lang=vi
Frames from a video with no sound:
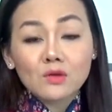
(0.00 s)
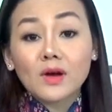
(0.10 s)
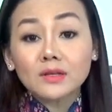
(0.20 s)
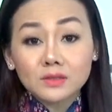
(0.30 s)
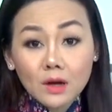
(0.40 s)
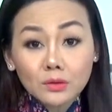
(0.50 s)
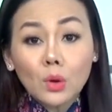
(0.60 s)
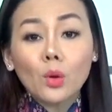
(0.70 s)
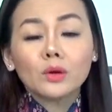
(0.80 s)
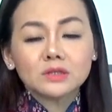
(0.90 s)
Phải chờ
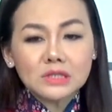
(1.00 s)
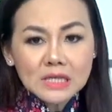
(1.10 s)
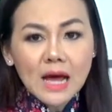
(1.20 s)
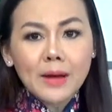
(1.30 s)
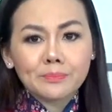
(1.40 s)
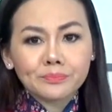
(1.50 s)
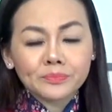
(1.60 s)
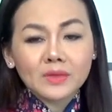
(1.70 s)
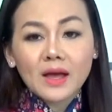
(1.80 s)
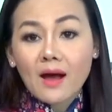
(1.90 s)
thôi chị ạ.
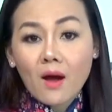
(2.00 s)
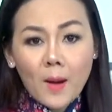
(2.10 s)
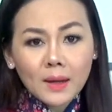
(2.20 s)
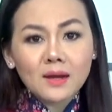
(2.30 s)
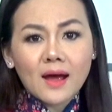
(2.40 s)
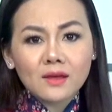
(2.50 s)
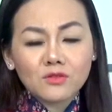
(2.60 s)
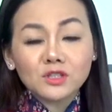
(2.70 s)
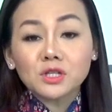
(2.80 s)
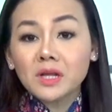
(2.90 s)
Hà hỏi lại
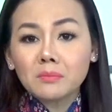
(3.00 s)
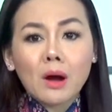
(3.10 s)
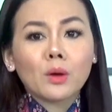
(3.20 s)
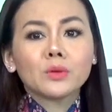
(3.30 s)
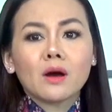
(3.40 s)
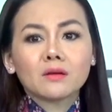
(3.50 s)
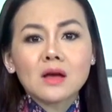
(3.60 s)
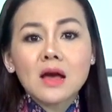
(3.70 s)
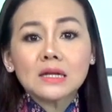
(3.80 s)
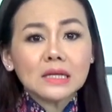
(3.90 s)
phải chờ đến bao giờ
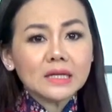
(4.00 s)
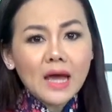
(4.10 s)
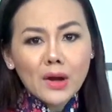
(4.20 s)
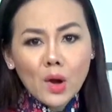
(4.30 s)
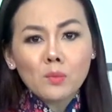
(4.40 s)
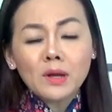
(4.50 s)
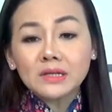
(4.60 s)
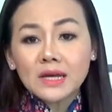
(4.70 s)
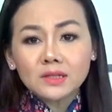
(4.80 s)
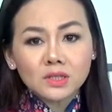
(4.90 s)
thì nghe đầu bên
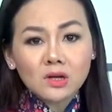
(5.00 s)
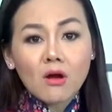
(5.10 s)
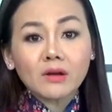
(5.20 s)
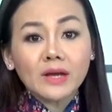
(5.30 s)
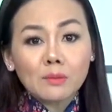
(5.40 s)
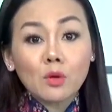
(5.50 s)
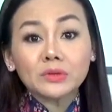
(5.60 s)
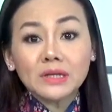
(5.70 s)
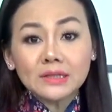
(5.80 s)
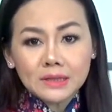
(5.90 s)
kia chỉ còn nghe một
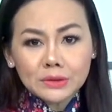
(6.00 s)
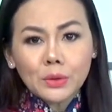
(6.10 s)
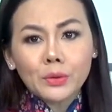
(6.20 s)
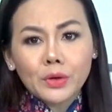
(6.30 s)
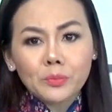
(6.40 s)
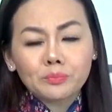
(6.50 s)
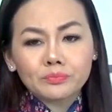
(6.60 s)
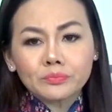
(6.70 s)
tiếng kịch khô khốc.